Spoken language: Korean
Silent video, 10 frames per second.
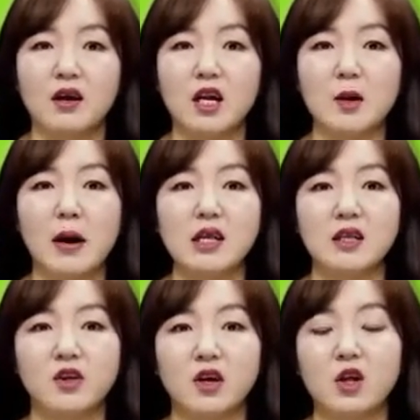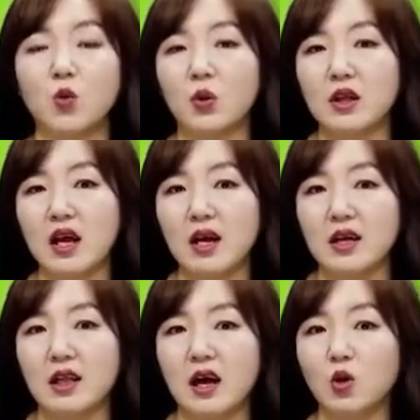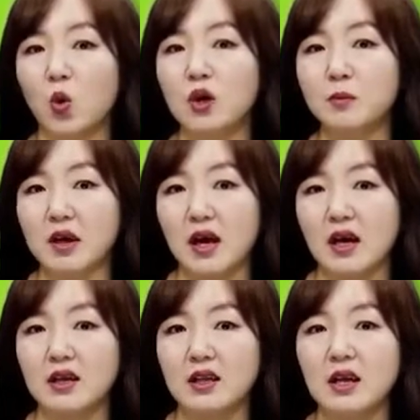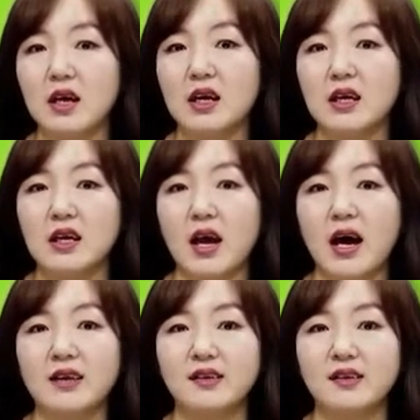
일반적인 위탁이나 도급 계약은 이에